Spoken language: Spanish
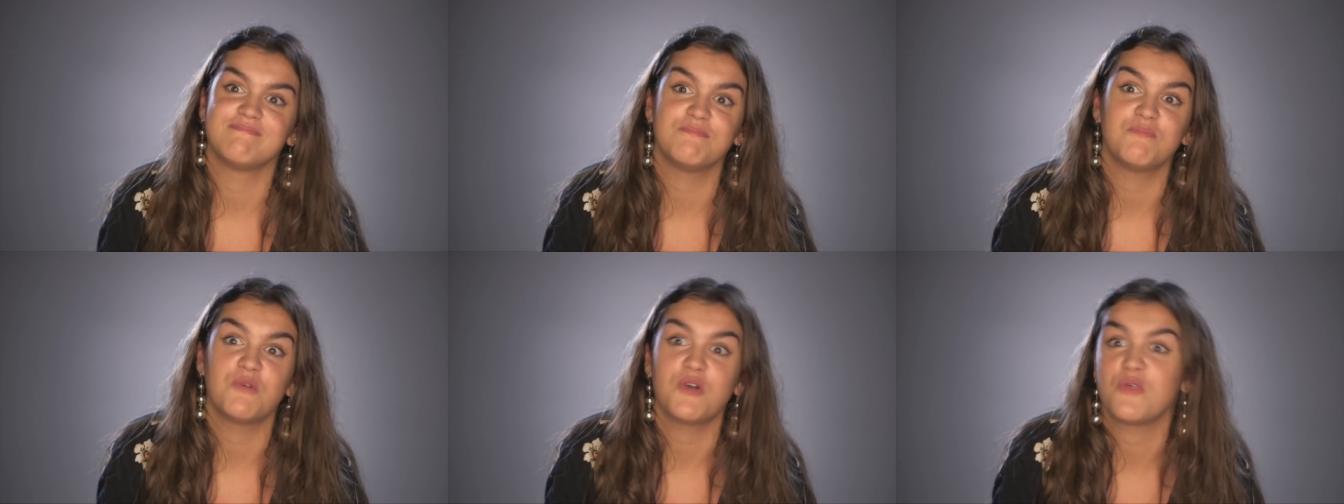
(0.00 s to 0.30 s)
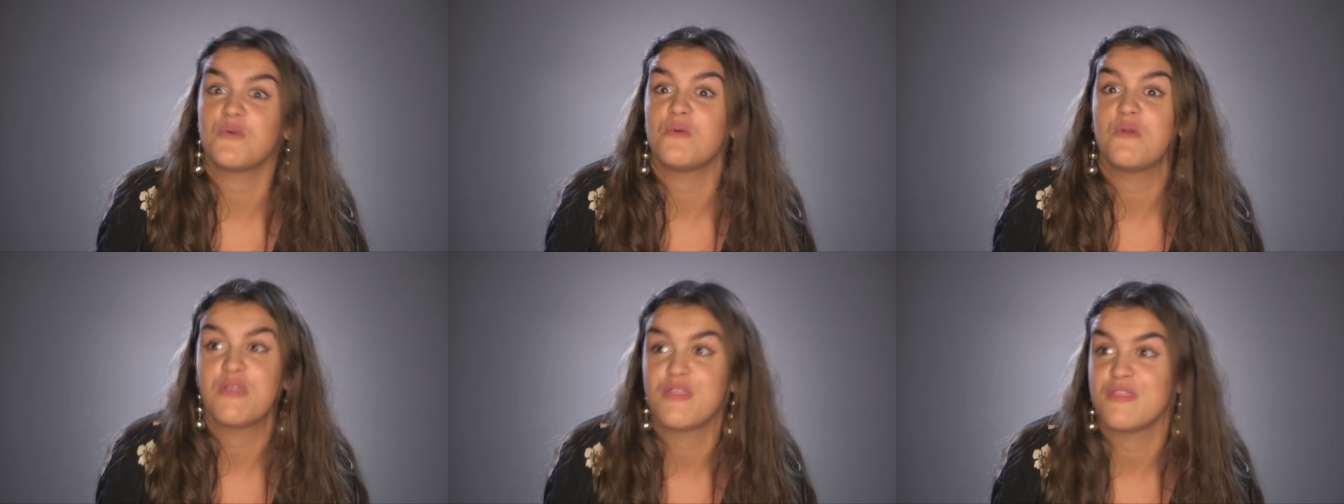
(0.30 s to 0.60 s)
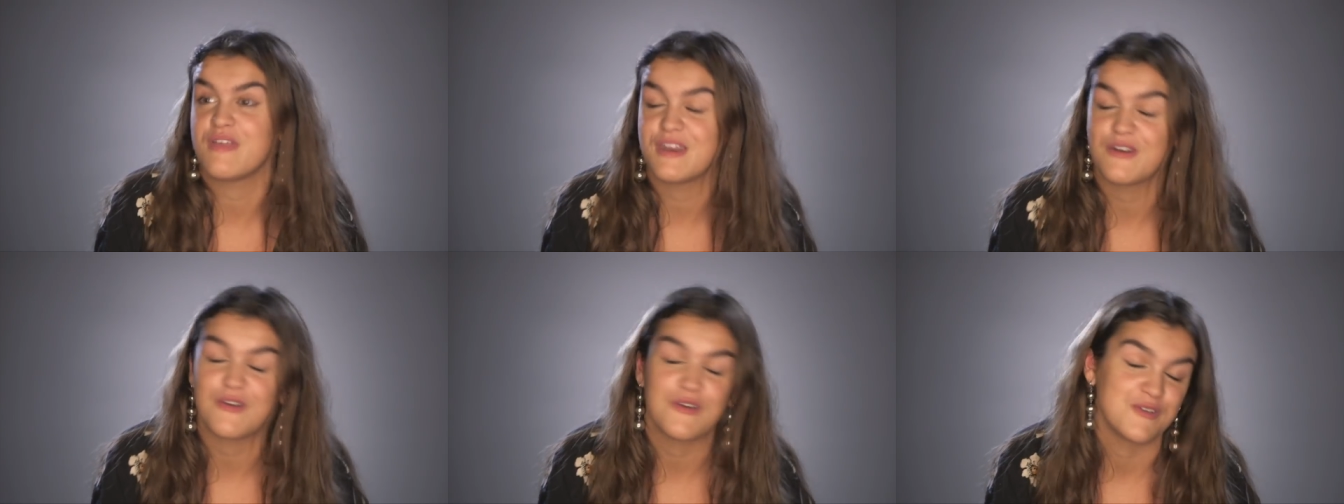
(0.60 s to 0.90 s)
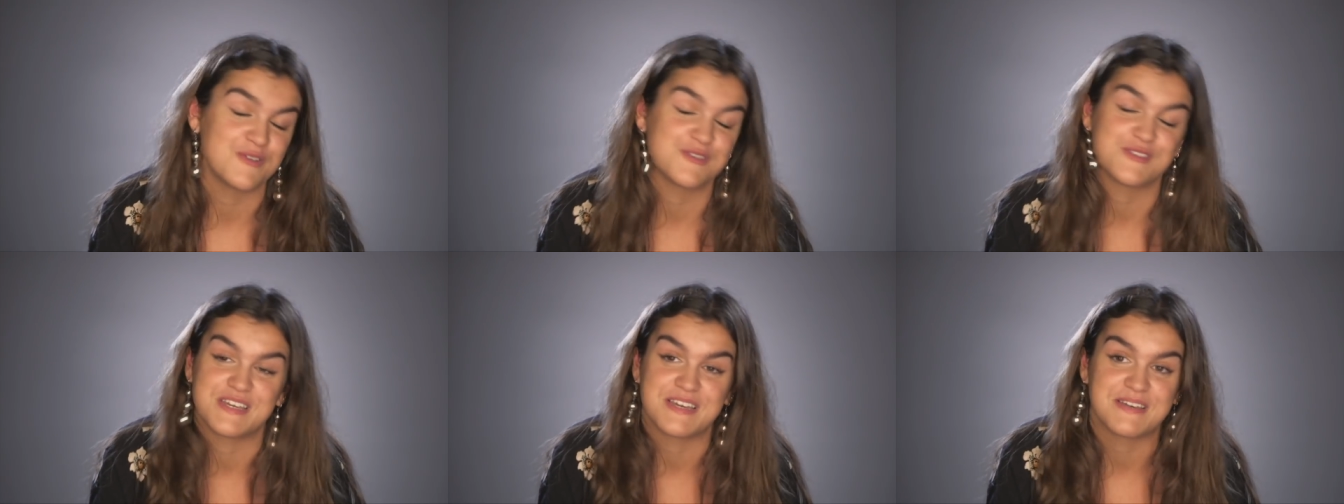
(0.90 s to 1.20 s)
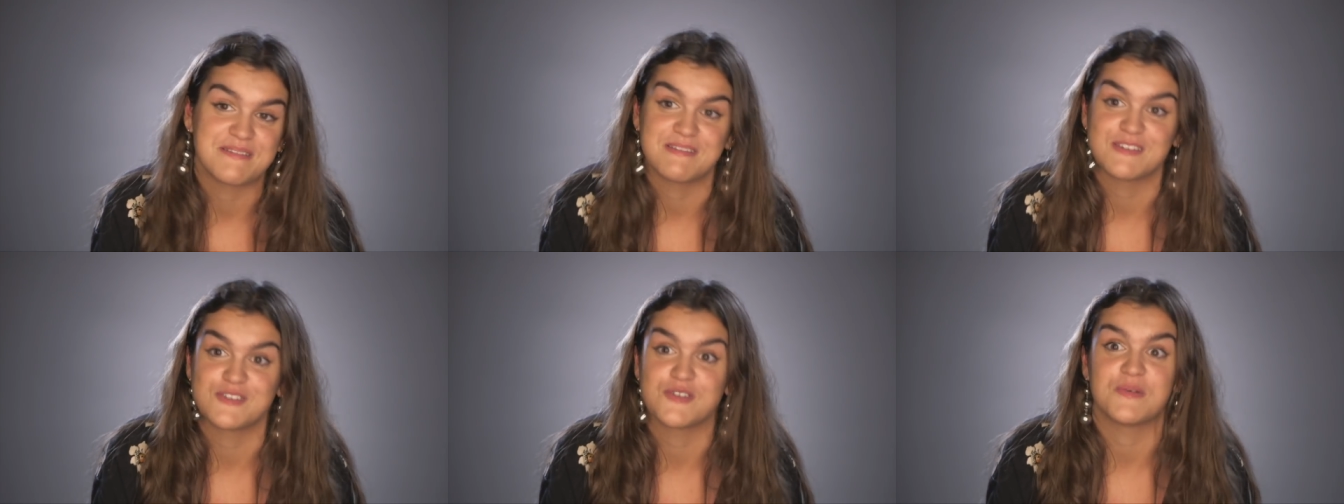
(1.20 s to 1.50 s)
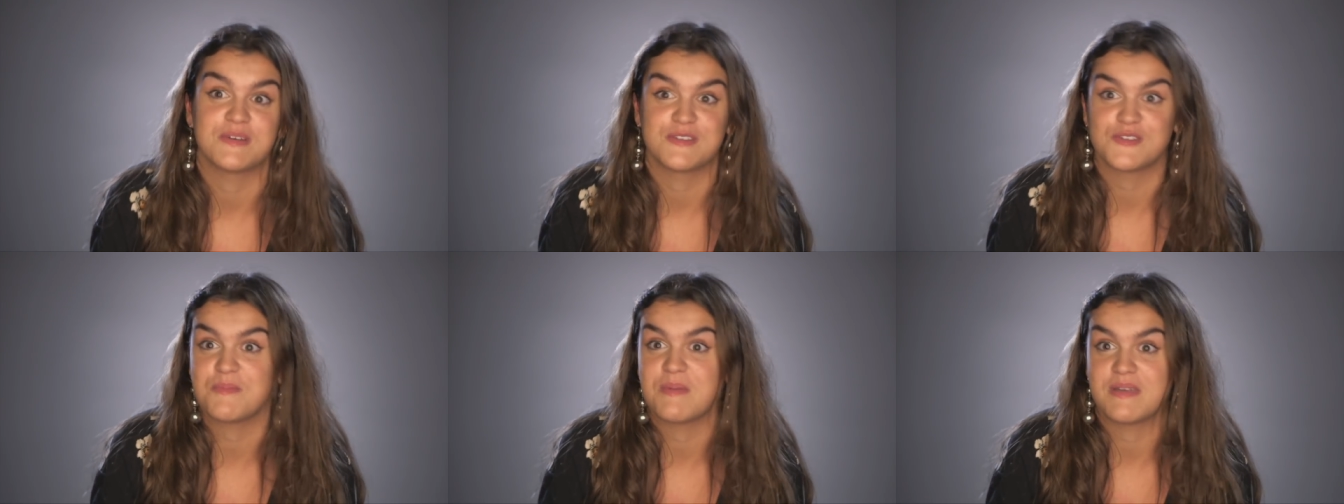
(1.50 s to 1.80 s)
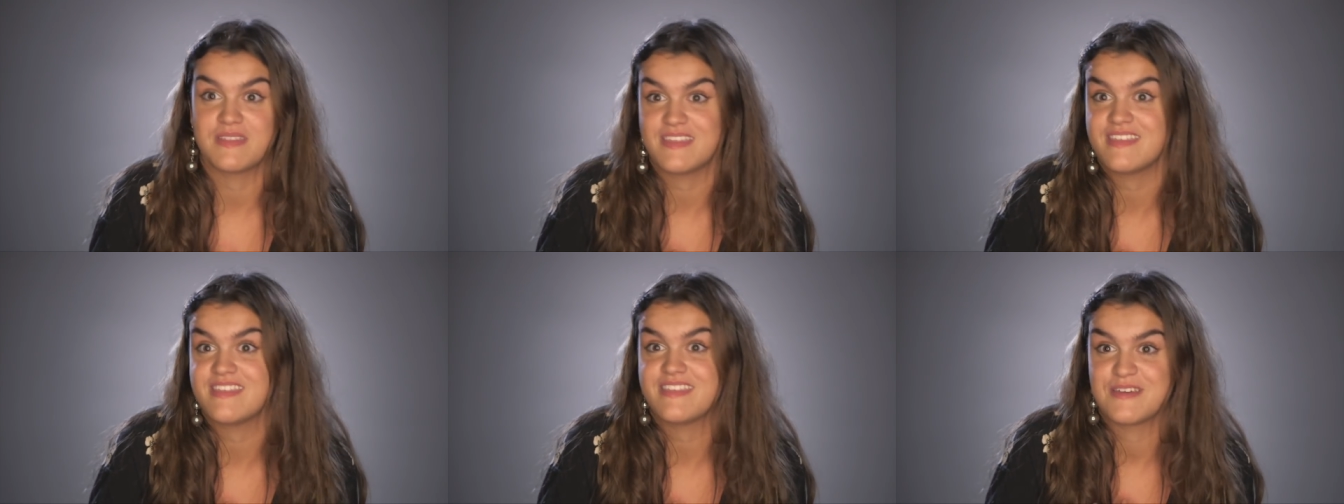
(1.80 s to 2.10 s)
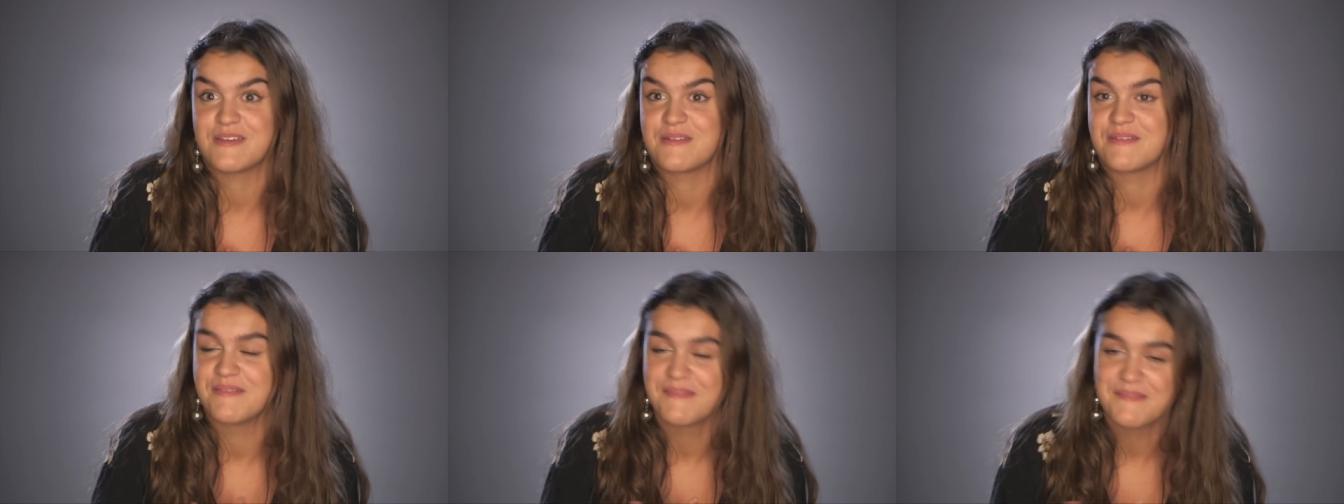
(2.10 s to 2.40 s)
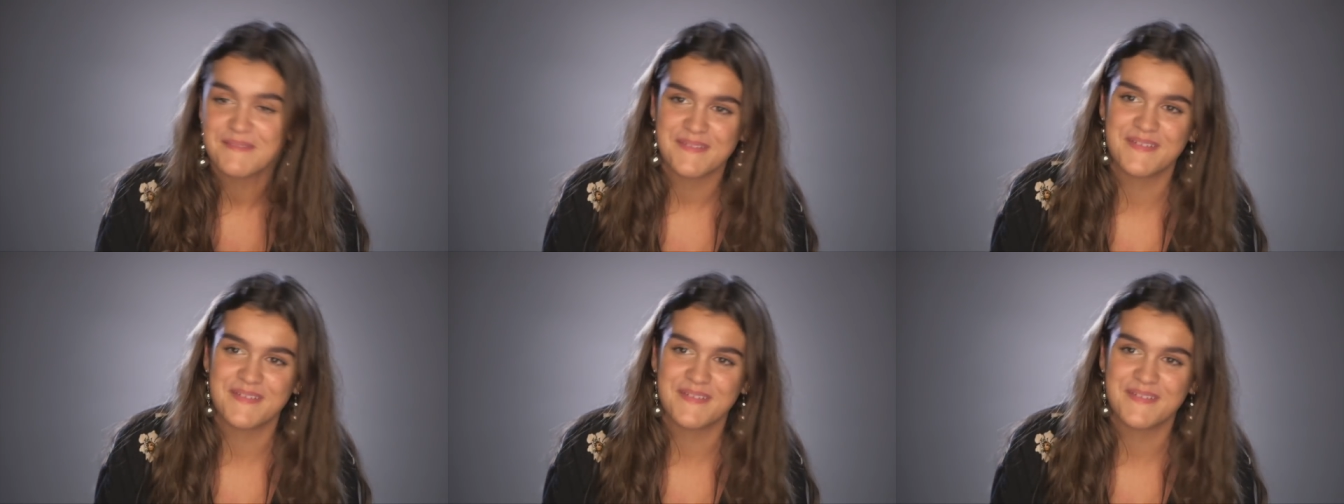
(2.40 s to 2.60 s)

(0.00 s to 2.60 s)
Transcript: muy dulce, no lo sé, eso, me dicen.